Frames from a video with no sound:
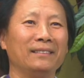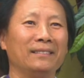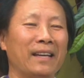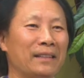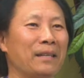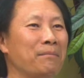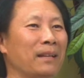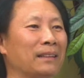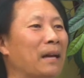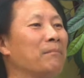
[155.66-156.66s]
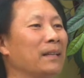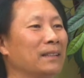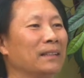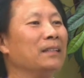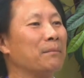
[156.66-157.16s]
kế tiếp là thăm là
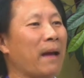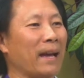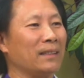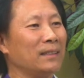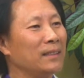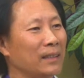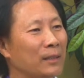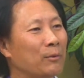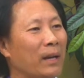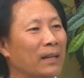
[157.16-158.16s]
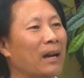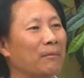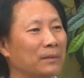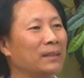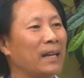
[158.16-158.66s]
những người bạn chính trị kinh doanh đã
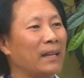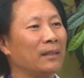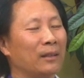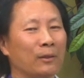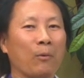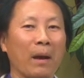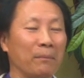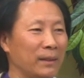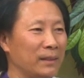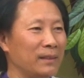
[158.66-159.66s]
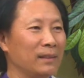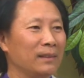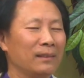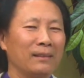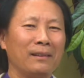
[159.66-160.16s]
học trước đây ở khóa 10
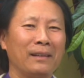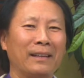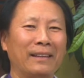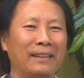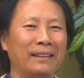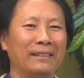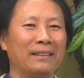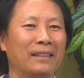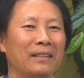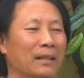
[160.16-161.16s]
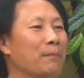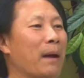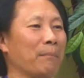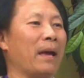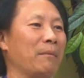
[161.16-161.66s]
đó là cái cái những cái
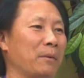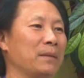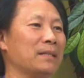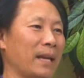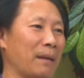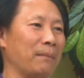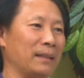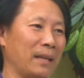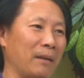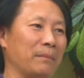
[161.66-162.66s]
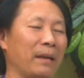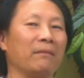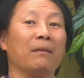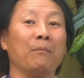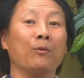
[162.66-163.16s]
bạn bè mà mình sẽ gặp lại tại hôm nay
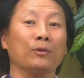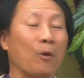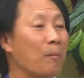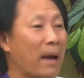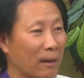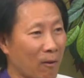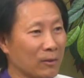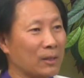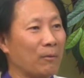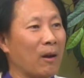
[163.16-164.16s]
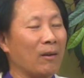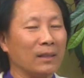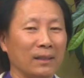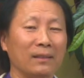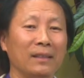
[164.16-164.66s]
và một số bà con sau đó
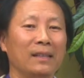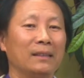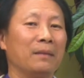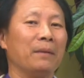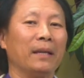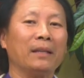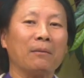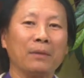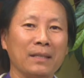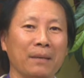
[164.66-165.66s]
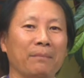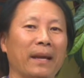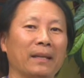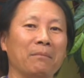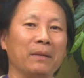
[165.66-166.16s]
nữa thì mình nghĩ trong cái dịp
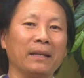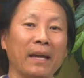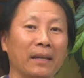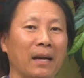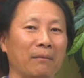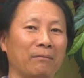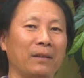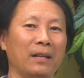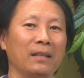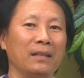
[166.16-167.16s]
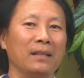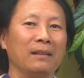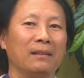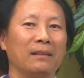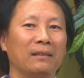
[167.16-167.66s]
này đó mình kết hợp với uh,